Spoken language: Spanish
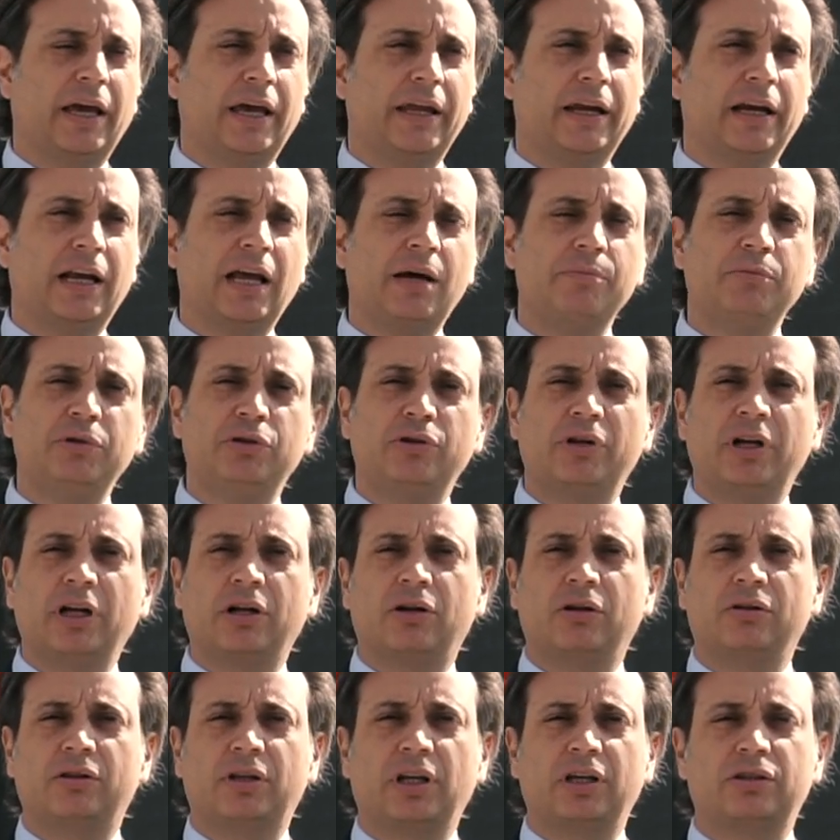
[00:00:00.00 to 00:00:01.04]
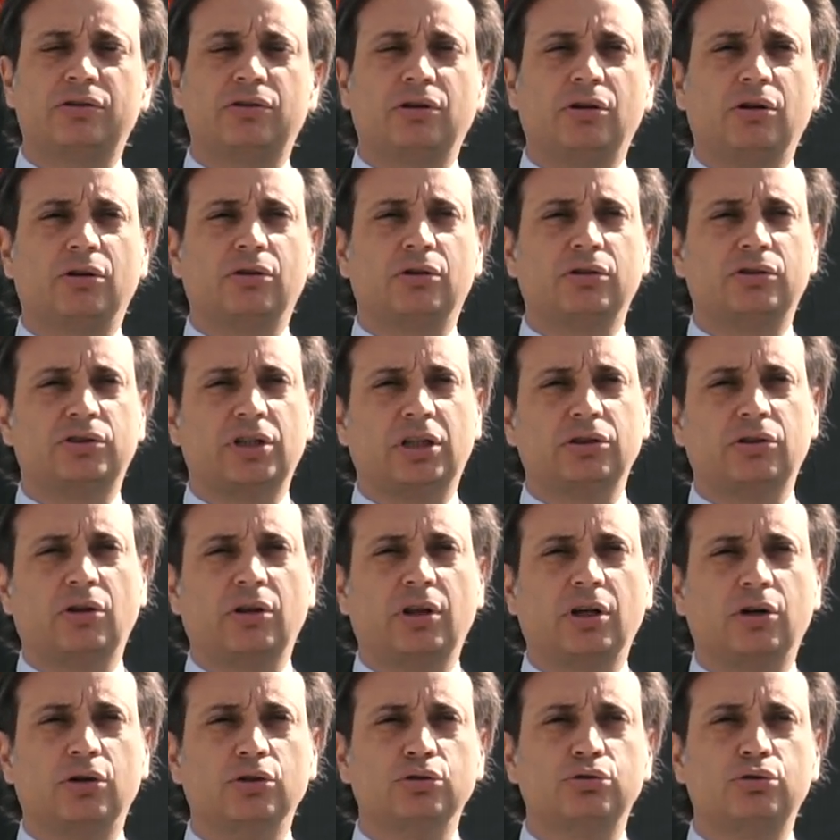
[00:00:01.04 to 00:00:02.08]
en el, ámbito y en el contexto de los contratos
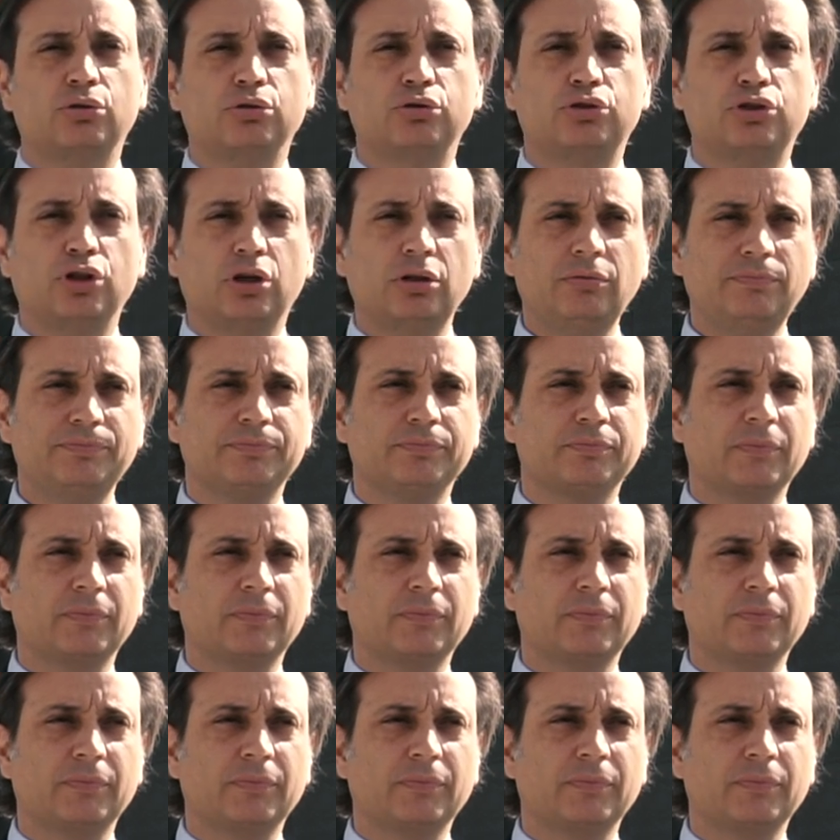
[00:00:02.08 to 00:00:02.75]
de construcción.